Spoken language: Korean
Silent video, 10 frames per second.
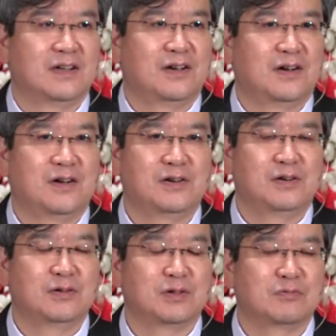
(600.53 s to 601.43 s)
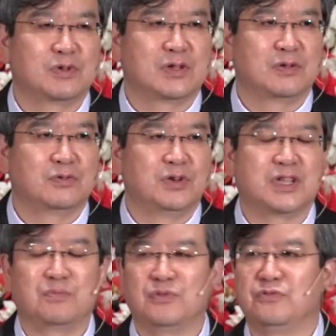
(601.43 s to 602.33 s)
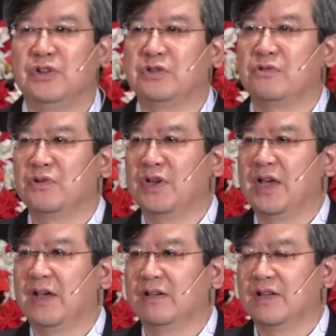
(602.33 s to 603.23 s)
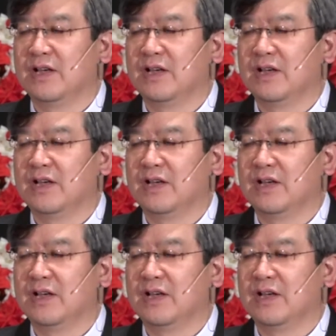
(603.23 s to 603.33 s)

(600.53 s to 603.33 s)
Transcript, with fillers: 어, 우리 기쁜 우리 교회에